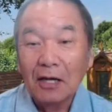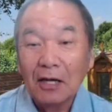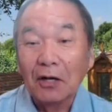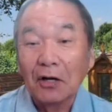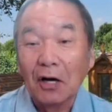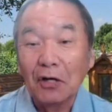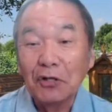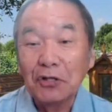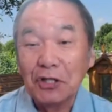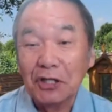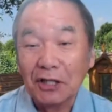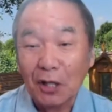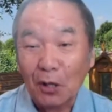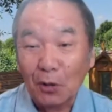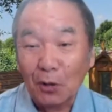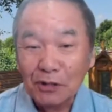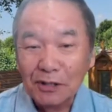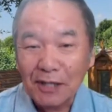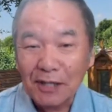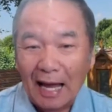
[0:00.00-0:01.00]
gỡ chỉ
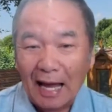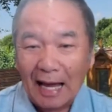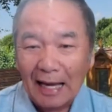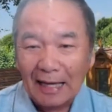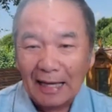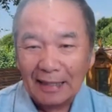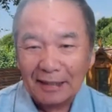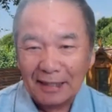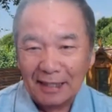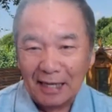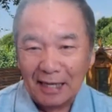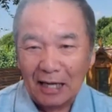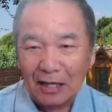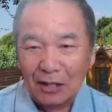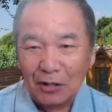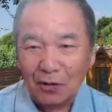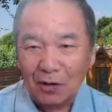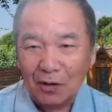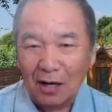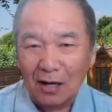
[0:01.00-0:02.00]
tàu xa hạt
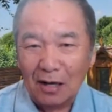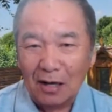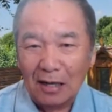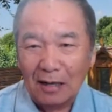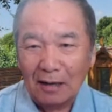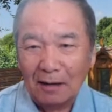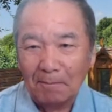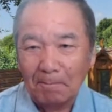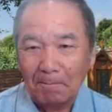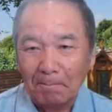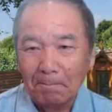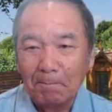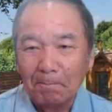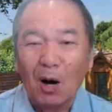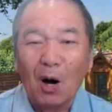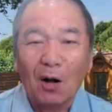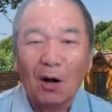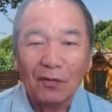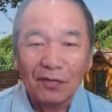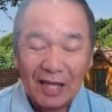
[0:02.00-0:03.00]
địa do
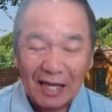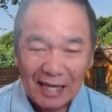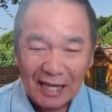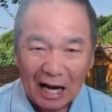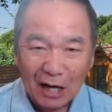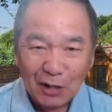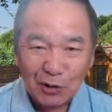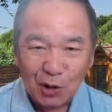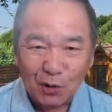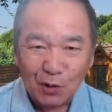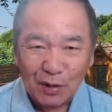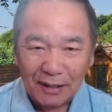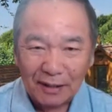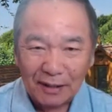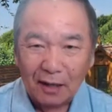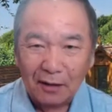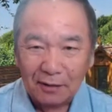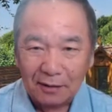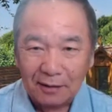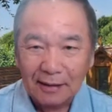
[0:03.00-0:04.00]
bỏ tê giả rong lên
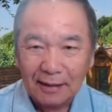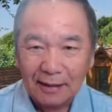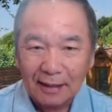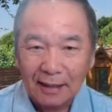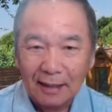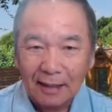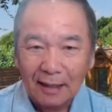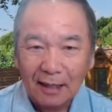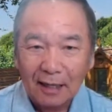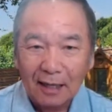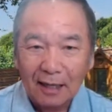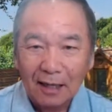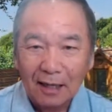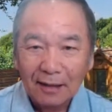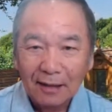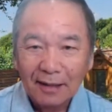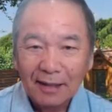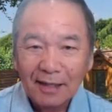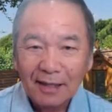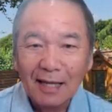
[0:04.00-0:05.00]
đời
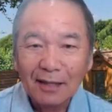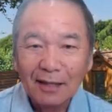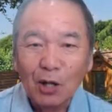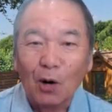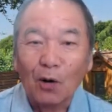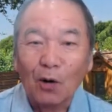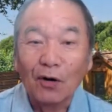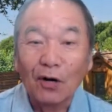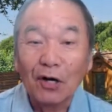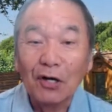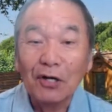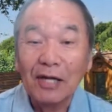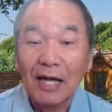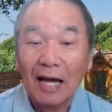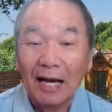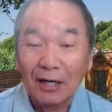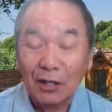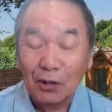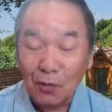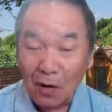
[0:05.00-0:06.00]
thế thằng gỡ
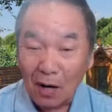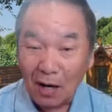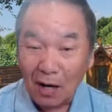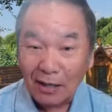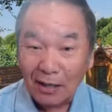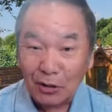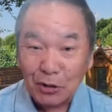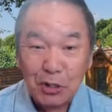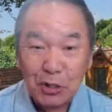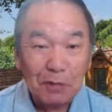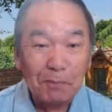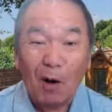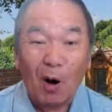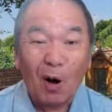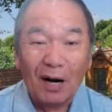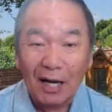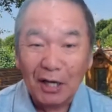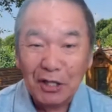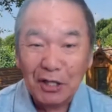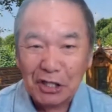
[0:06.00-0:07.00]
dạng đua gỡ chỉ
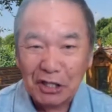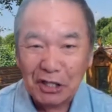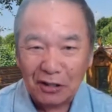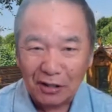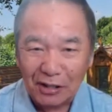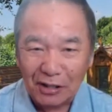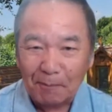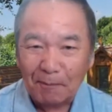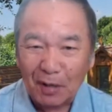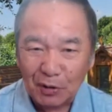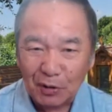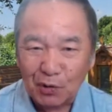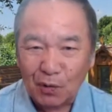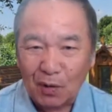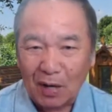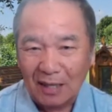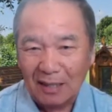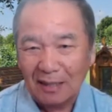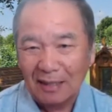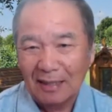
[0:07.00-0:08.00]
bỏ đã chỉ nhà thì bỏ
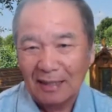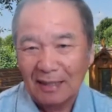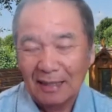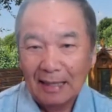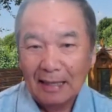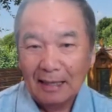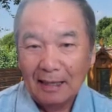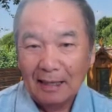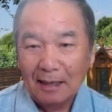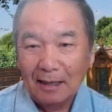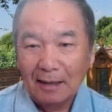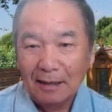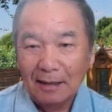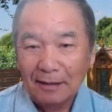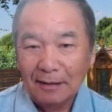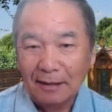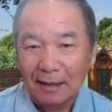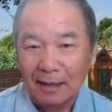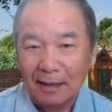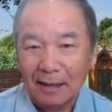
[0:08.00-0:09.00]
chùa
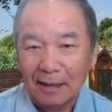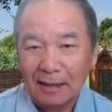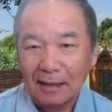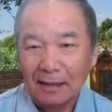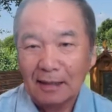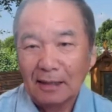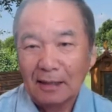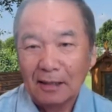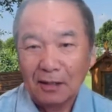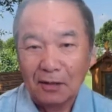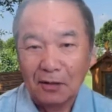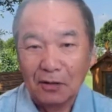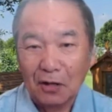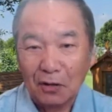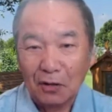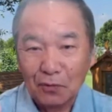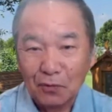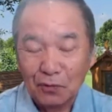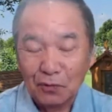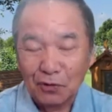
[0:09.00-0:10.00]
để
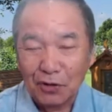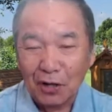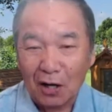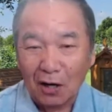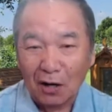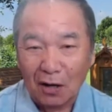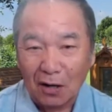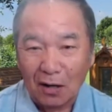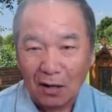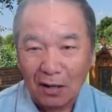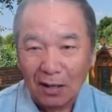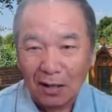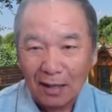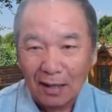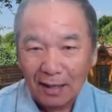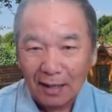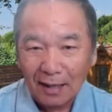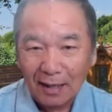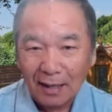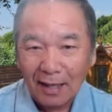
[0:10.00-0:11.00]
gỡ cụ cho là
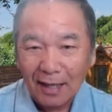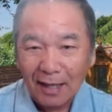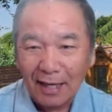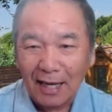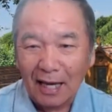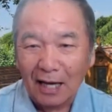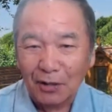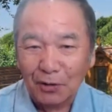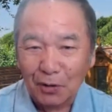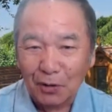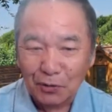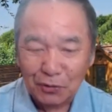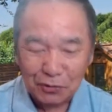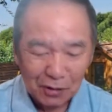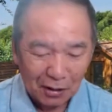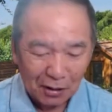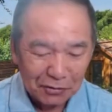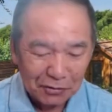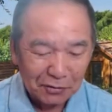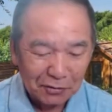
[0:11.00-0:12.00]
thế đồ
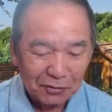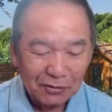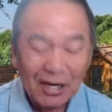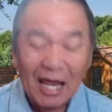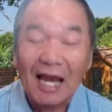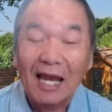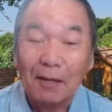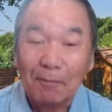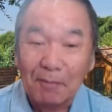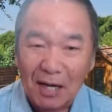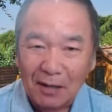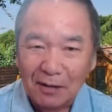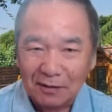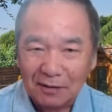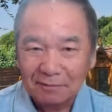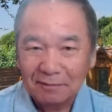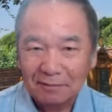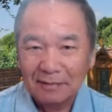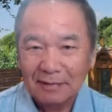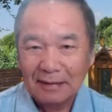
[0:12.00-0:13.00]
so sự đây li
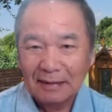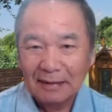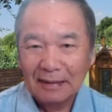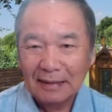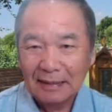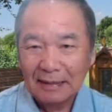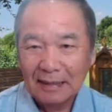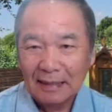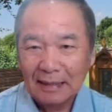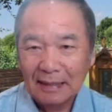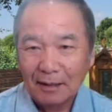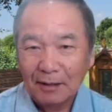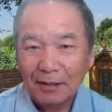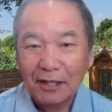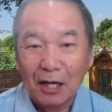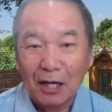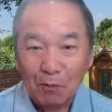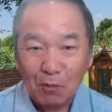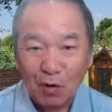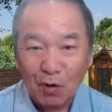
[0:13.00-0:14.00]
mèo
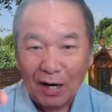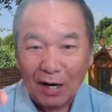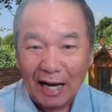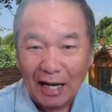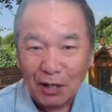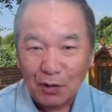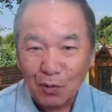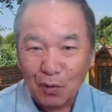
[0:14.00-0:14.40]
để mua đại